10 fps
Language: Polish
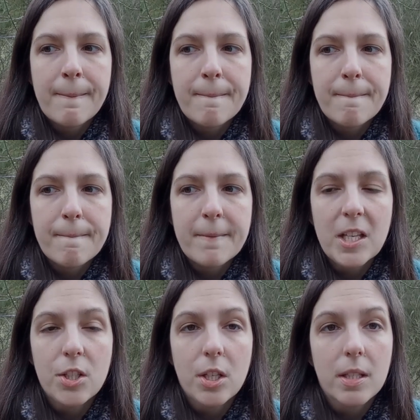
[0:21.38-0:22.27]
mm,
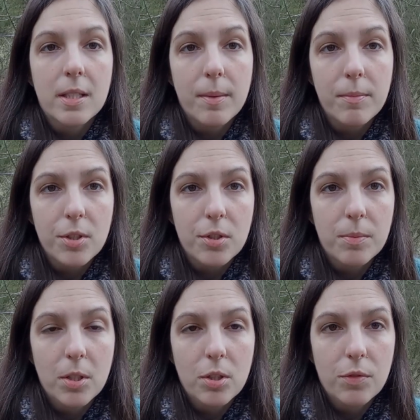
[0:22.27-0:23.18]
jeżeli chcemy coś
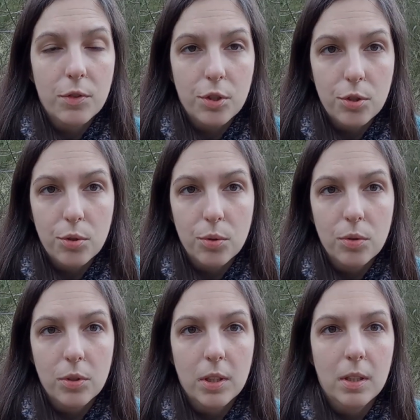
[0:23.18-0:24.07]
zmienić w
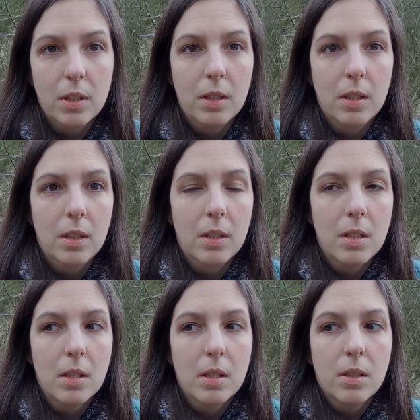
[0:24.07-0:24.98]
życiu i
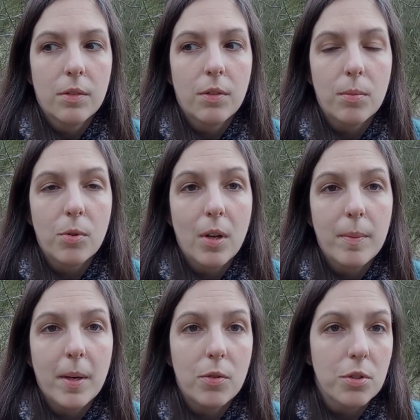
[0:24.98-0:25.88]

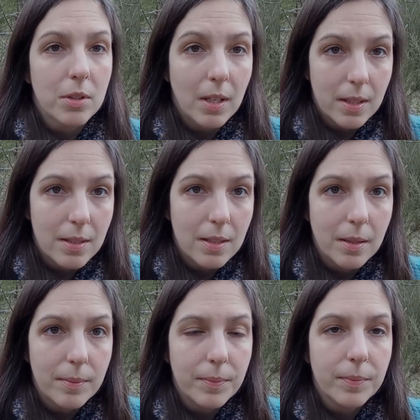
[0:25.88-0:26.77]
formułujemy jakąś
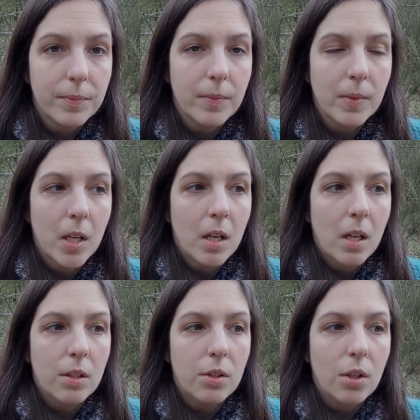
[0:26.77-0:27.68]
intencję,
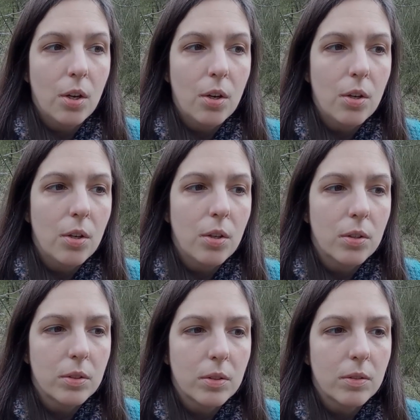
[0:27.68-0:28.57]

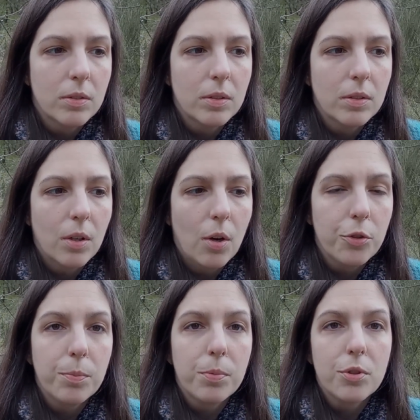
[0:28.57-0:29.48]
to Y,
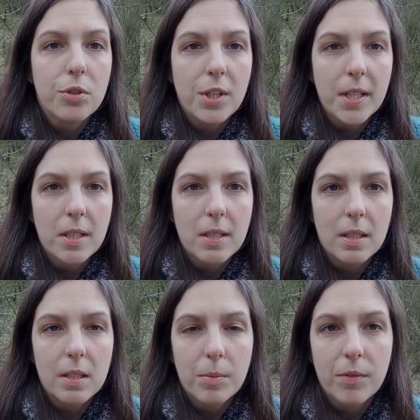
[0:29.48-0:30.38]
odpuszczenie i
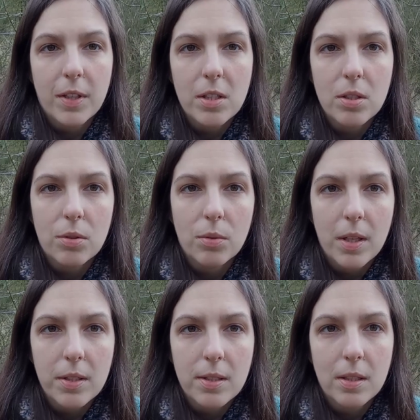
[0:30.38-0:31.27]
zaakceptowanie
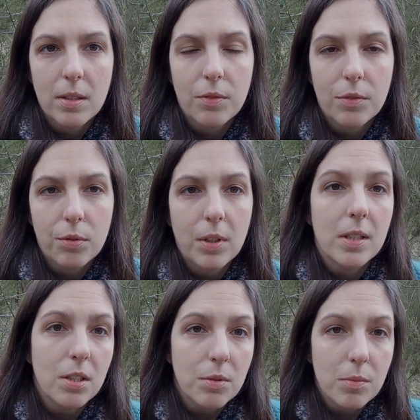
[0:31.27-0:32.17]
sytuacji, w której
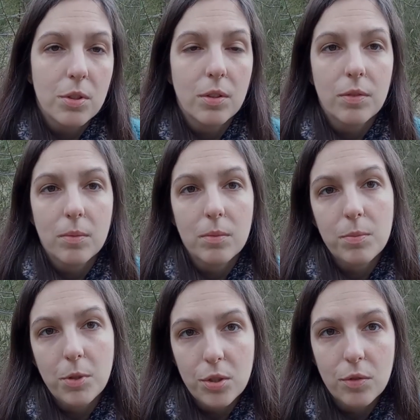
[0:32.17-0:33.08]
jesteśmy, stoi w tym
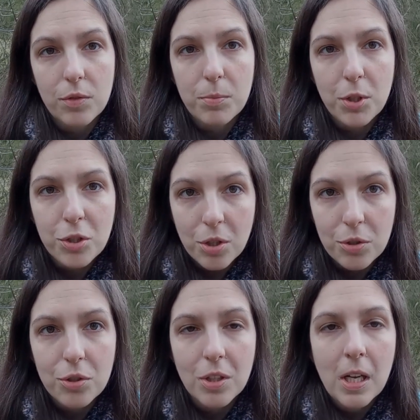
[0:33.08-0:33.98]
sprzecz w
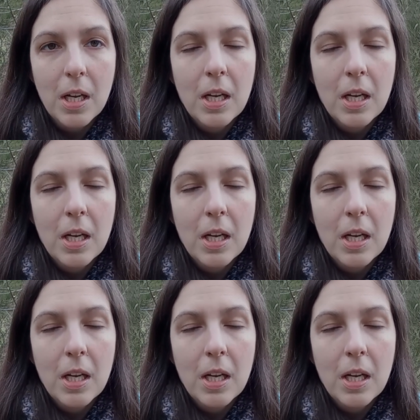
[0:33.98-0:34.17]
sprzeczności.